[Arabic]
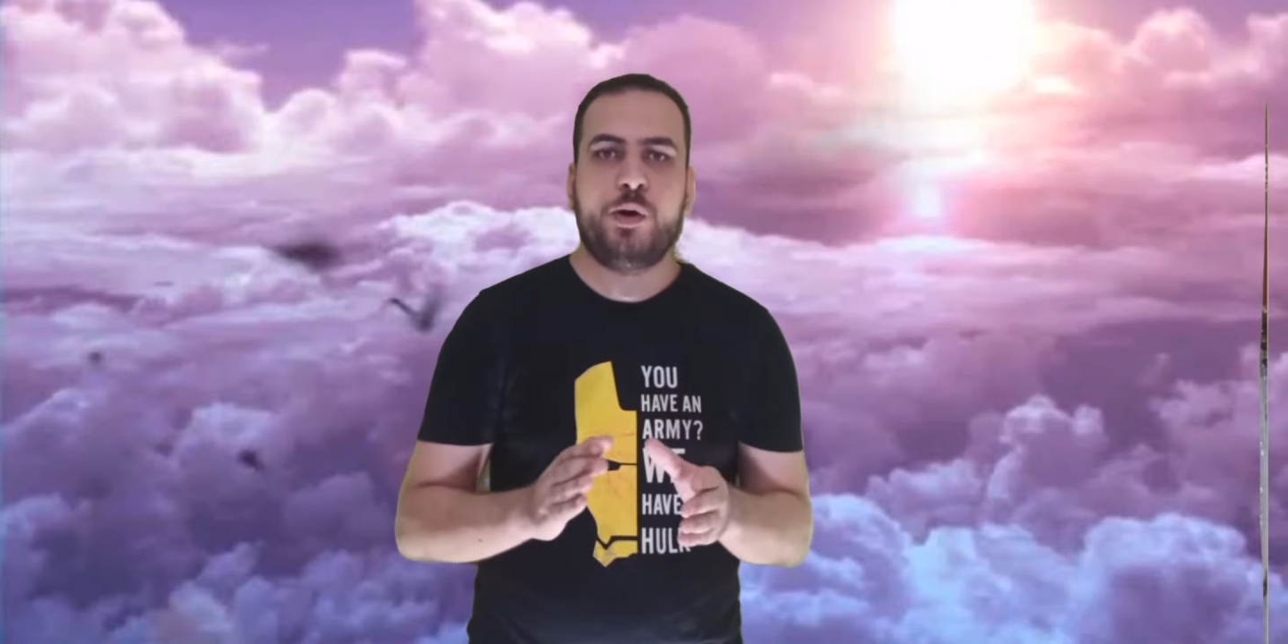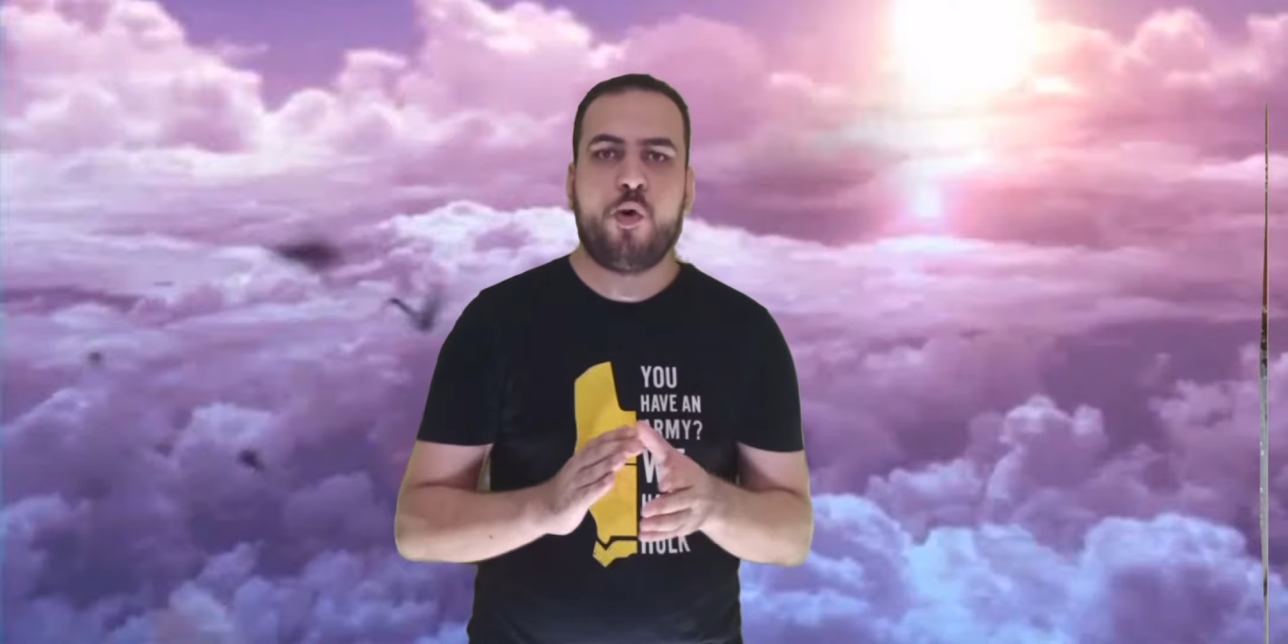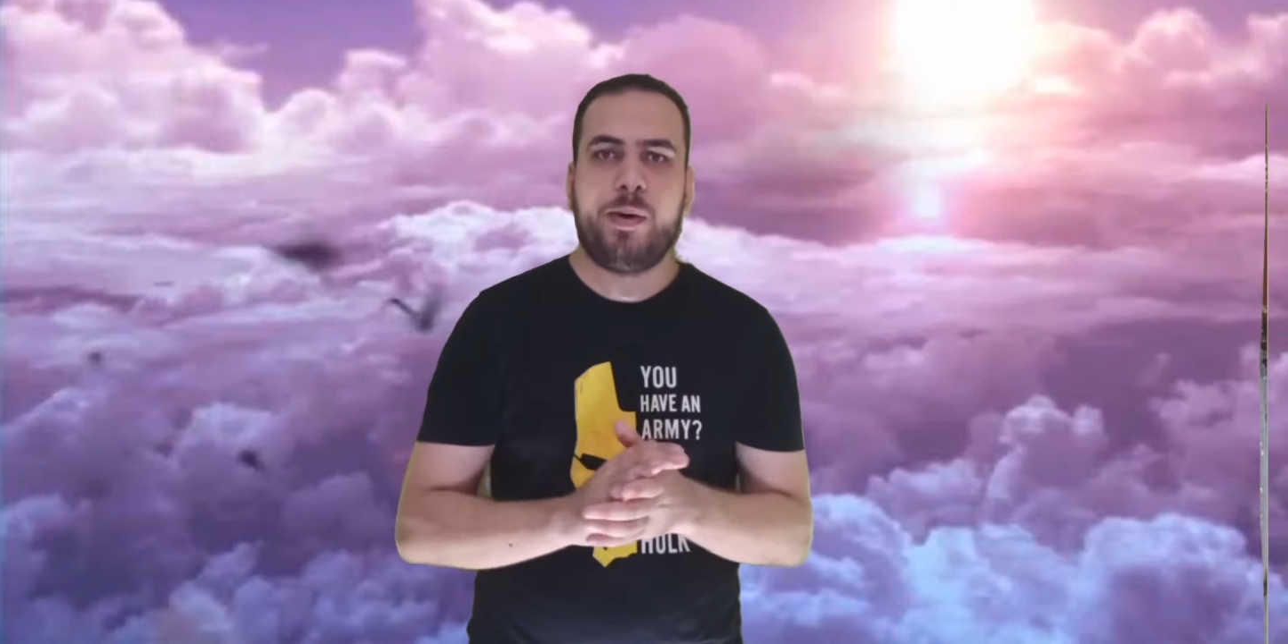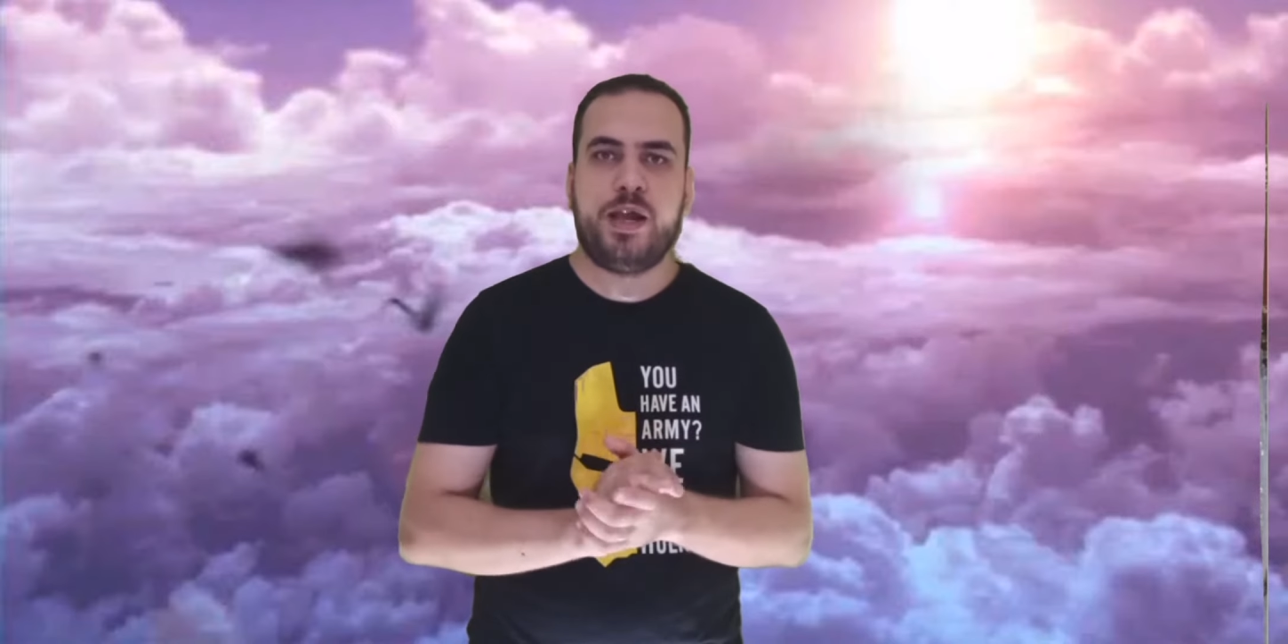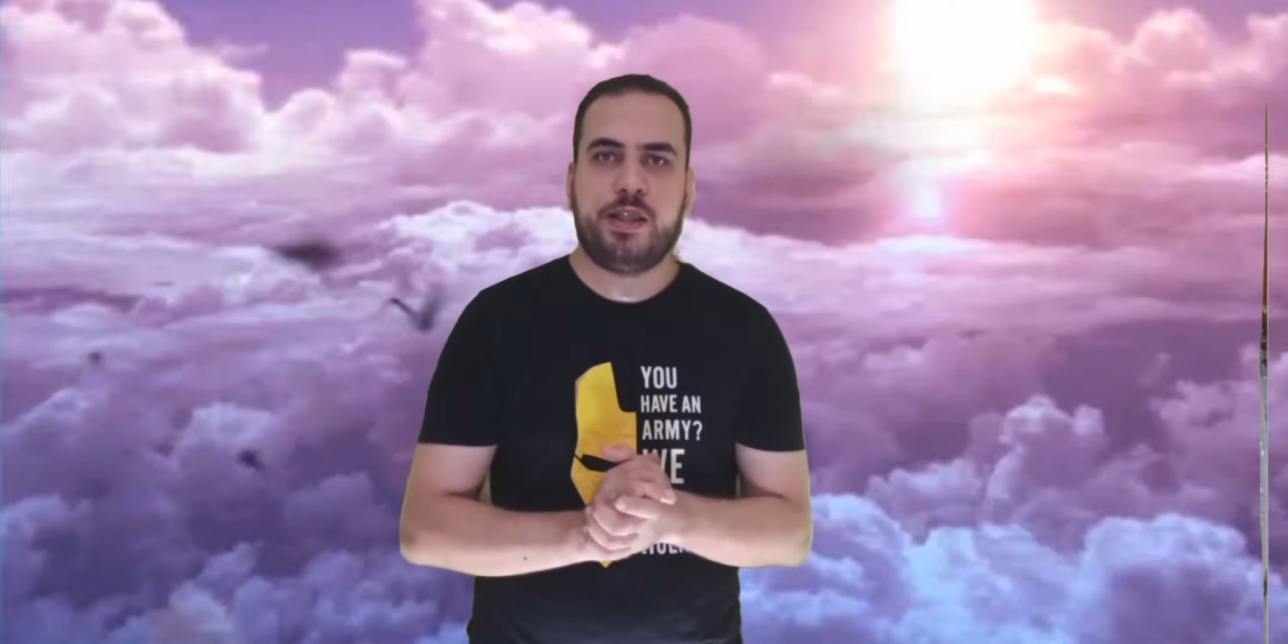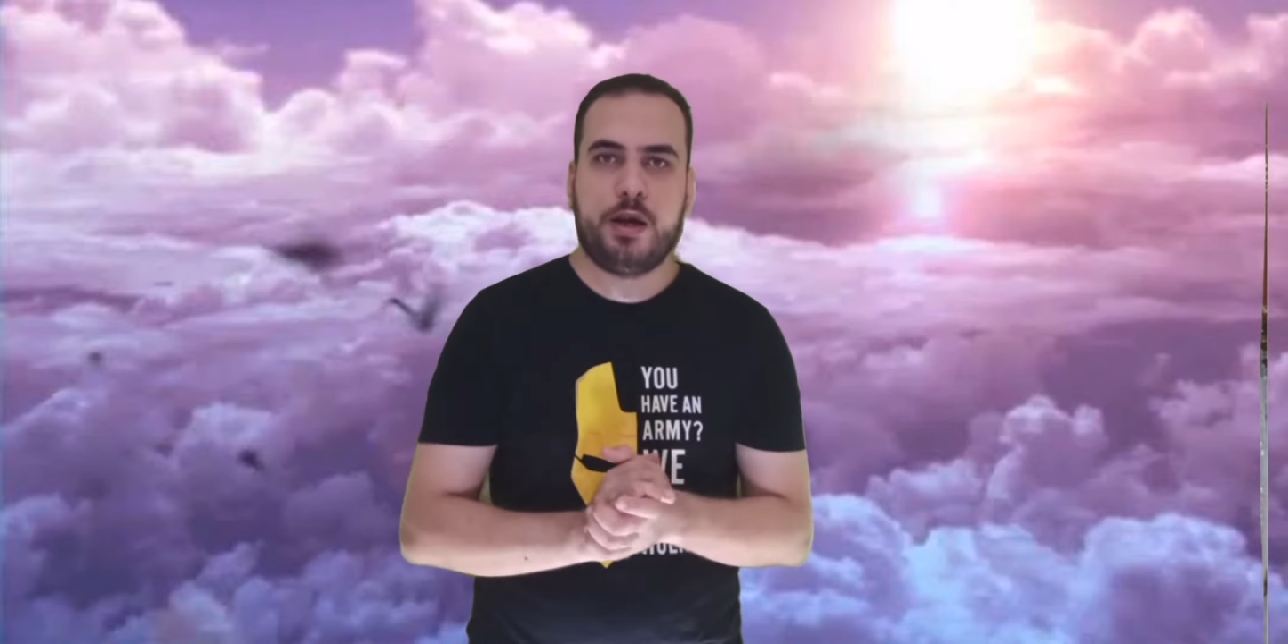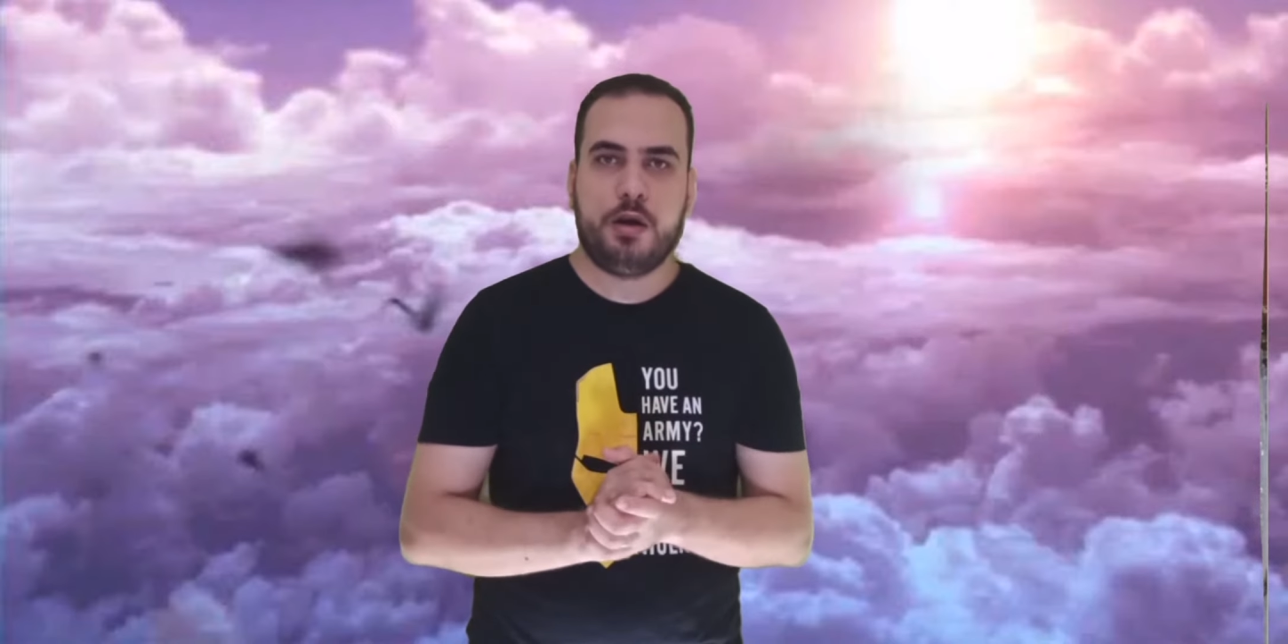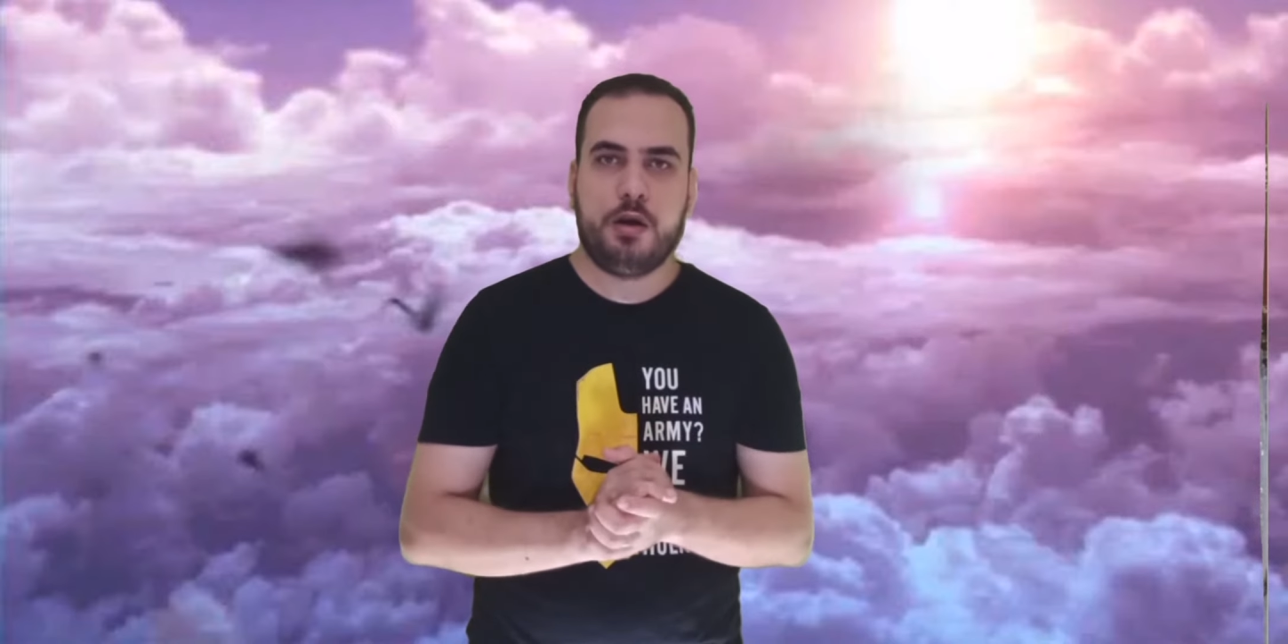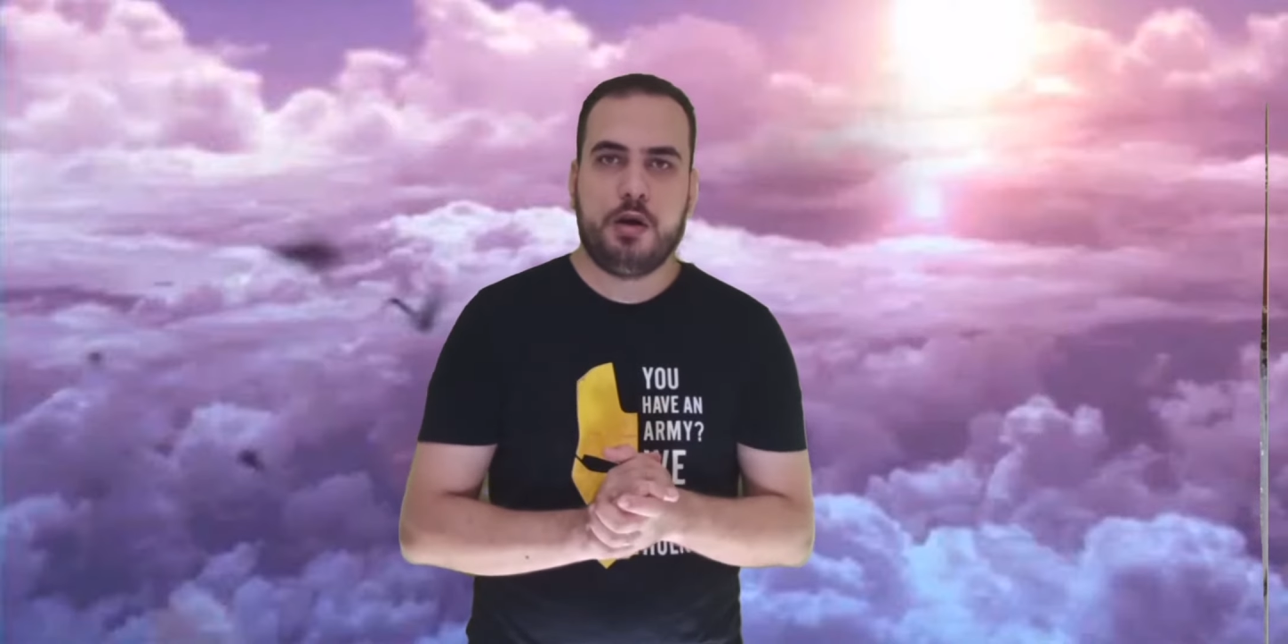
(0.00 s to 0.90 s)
الوباء ده